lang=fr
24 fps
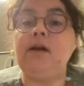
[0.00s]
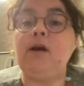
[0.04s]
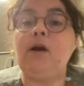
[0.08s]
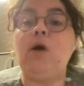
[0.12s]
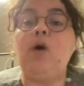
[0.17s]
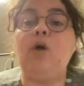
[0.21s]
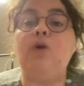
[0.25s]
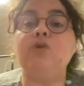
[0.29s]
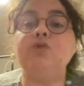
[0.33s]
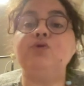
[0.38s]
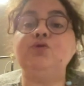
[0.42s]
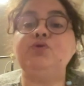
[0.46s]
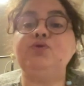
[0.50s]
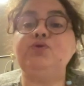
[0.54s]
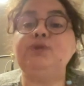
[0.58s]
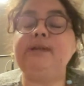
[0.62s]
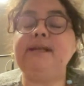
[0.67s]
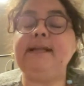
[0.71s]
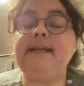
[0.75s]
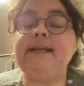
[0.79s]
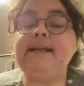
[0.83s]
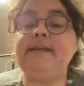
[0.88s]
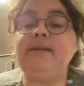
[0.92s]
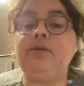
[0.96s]
en se
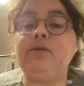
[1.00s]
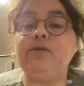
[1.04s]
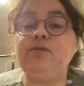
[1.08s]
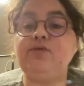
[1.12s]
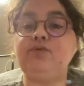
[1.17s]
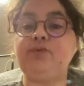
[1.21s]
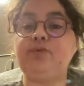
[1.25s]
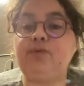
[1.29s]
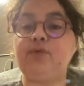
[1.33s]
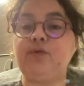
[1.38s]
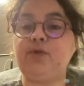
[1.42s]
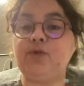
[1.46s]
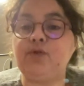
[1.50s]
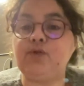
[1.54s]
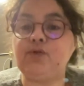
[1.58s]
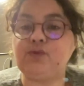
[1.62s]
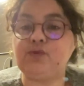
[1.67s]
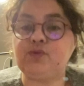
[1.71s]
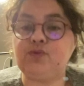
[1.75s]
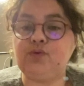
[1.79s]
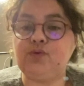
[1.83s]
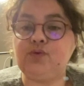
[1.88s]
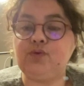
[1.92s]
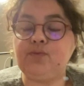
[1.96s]
délectant du feu dans son
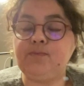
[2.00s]
dos.